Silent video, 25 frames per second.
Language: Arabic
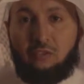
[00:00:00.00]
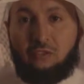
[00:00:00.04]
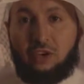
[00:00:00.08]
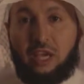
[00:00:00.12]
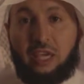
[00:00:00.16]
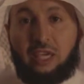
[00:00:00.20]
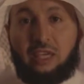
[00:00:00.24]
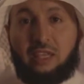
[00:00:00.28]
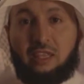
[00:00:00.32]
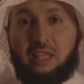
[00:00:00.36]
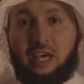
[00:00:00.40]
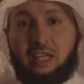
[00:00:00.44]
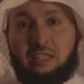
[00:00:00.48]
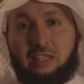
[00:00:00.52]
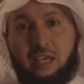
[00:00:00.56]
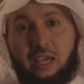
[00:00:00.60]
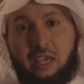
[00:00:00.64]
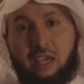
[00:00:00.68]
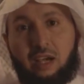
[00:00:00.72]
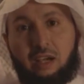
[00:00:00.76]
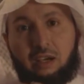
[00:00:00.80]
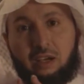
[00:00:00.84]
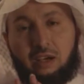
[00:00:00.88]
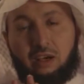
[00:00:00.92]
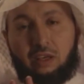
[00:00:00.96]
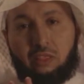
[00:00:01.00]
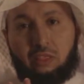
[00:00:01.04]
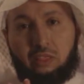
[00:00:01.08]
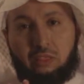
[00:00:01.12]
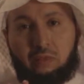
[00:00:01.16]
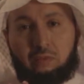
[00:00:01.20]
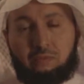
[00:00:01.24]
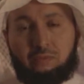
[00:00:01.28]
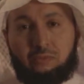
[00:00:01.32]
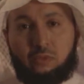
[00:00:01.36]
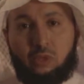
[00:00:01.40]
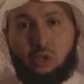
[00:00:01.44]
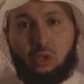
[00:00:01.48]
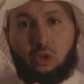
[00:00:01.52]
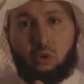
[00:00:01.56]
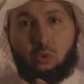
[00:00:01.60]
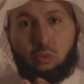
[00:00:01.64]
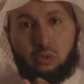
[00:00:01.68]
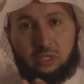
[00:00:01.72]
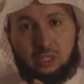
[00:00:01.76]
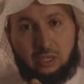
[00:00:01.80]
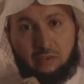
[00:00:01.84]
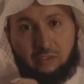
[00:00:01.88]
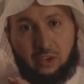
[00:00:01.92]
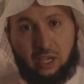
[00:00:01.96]
فاذا تيقظ
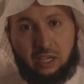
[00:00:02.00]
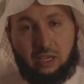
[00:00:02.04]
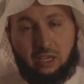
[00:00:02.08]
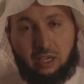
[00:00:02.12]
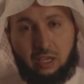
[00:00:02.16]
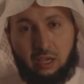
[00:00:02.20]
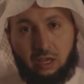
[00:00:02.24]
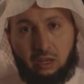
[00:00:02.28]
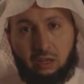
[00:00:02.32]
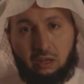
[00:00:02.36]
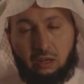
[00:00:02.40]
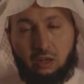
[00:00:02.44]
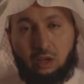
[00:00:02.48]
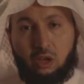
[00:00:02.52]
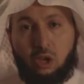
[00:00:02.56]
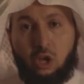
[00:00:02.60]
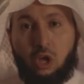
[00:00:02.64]
وتفكر